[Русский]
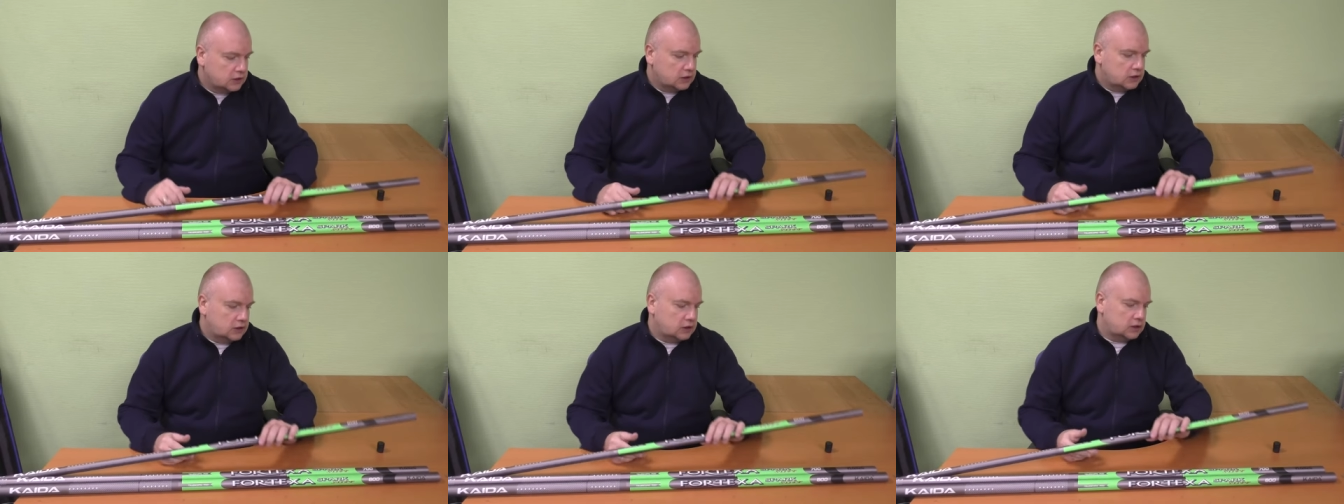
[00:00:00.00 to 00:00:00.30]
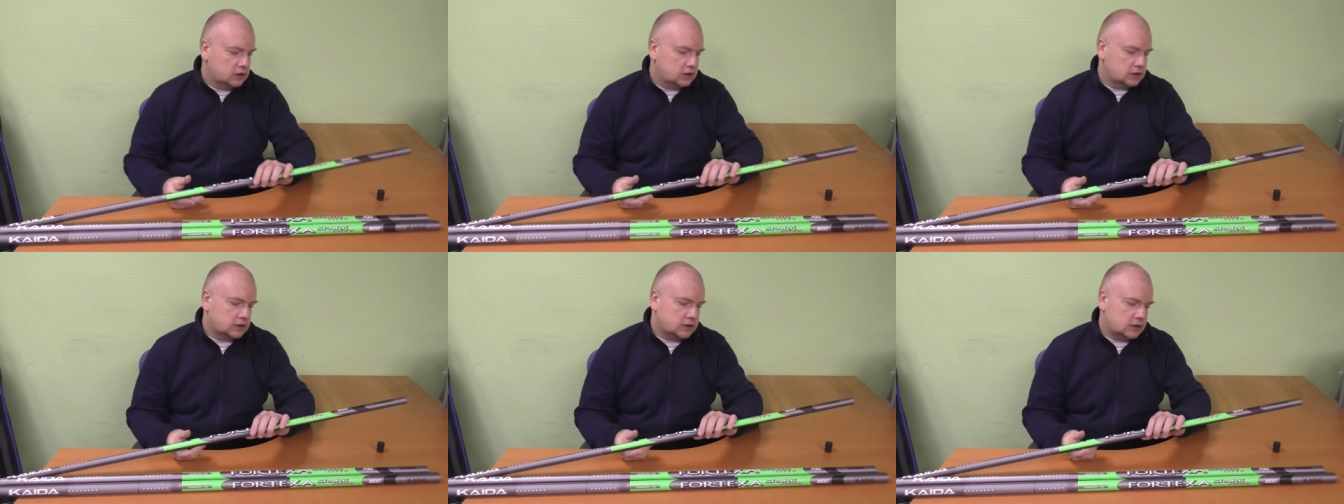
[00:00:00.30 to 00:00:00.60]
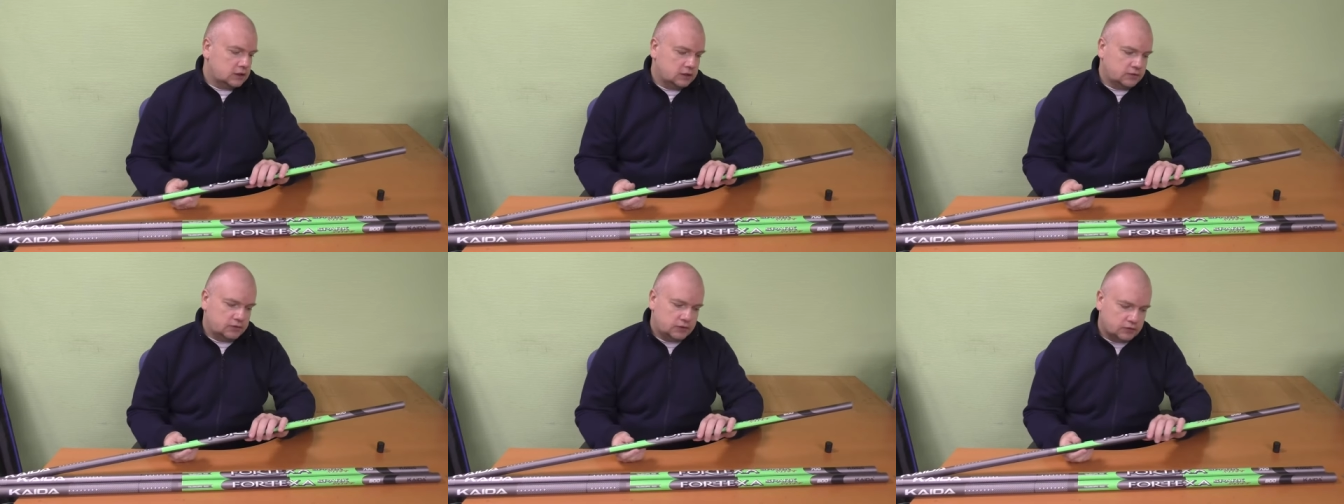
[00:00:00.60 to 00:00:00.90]
А,
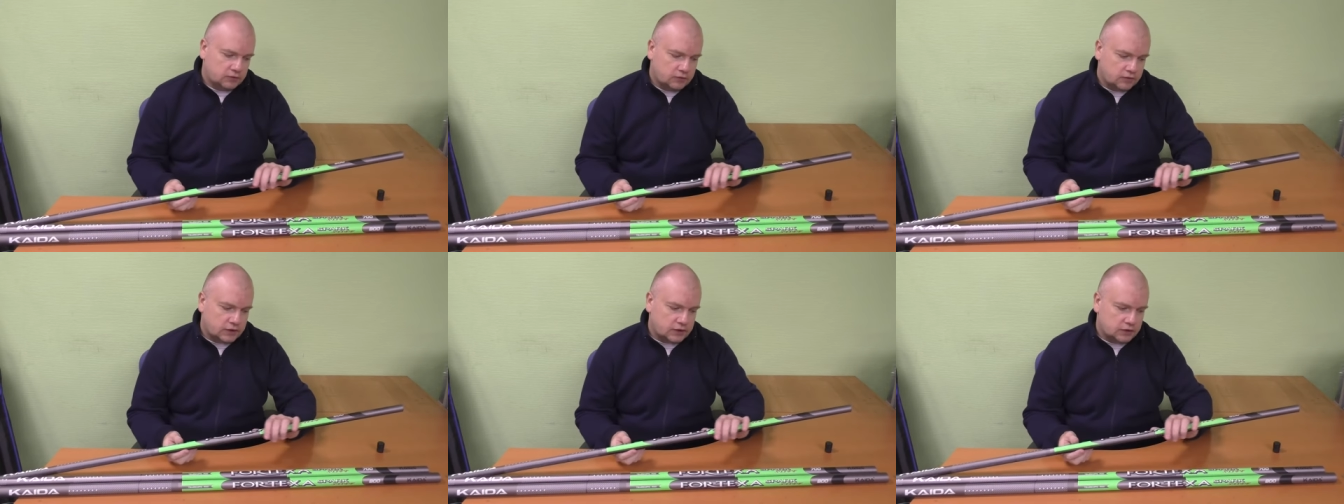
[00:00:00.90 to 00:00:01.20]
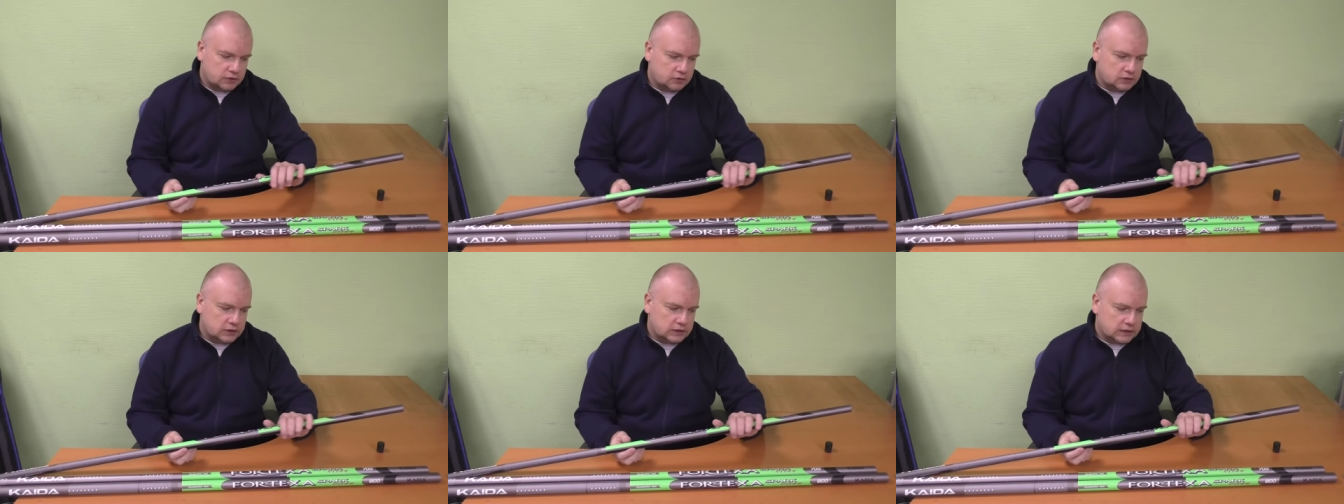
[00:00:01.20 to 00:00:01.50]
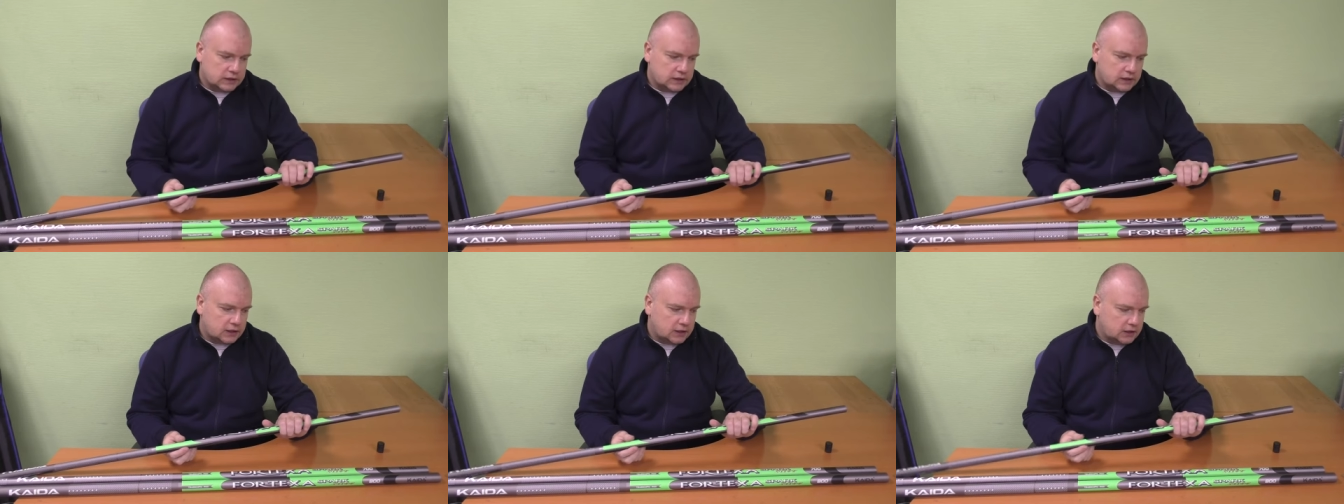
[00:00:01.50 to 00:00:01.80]
скорее всего, в районе
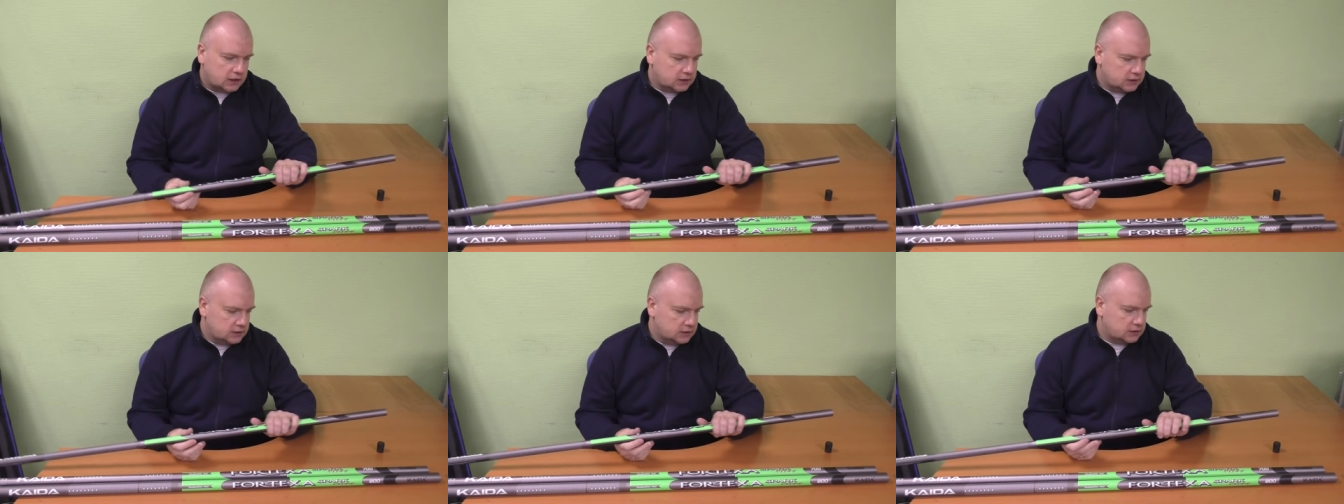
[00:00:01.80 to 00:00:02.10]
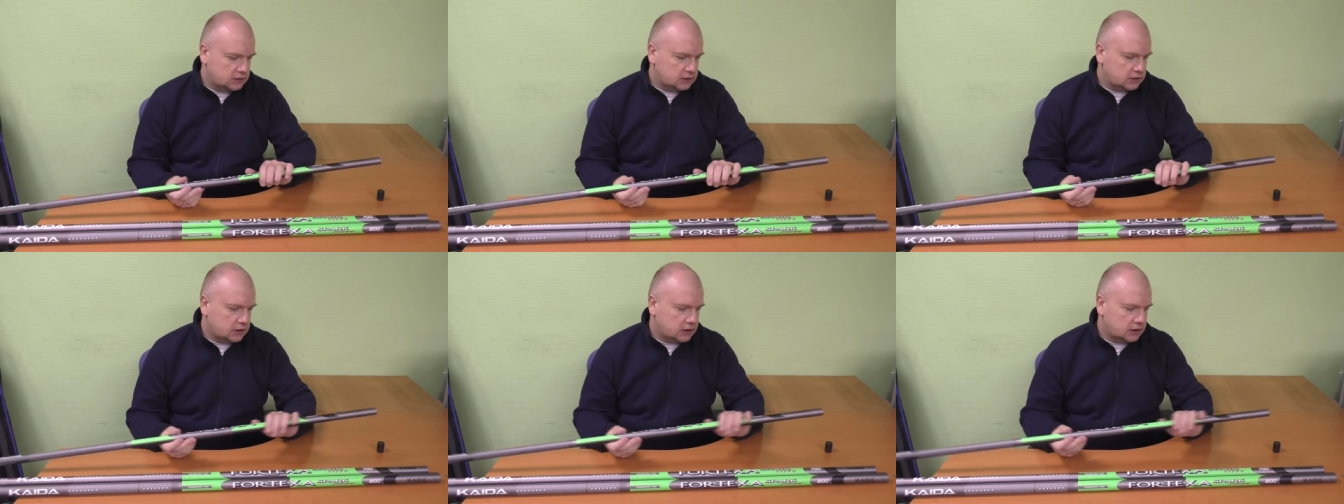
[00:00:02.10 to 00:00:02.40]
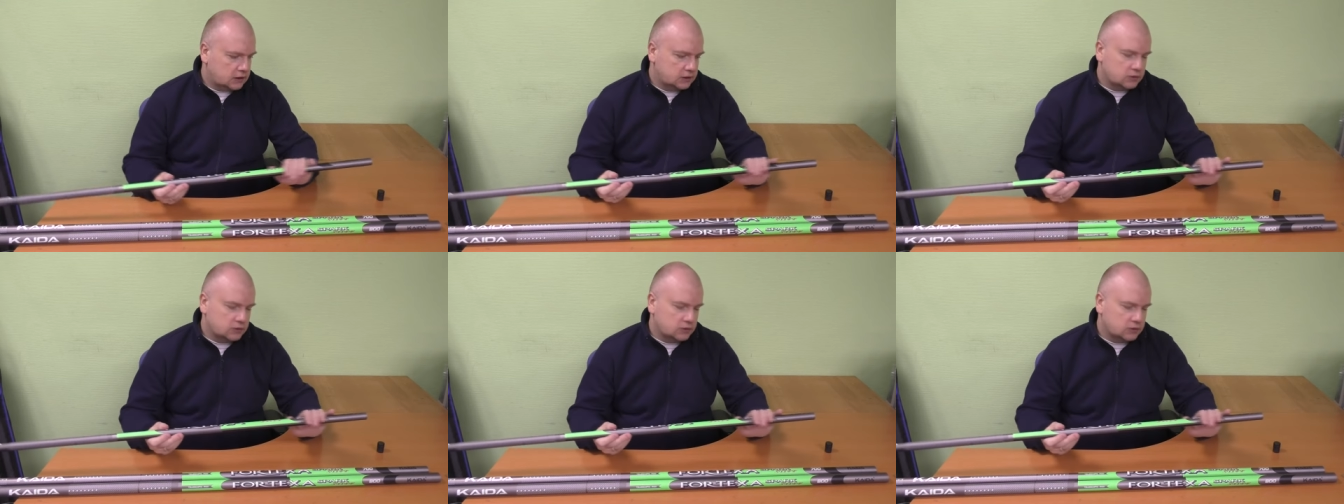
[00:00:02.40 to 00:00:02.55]
40 где-то так.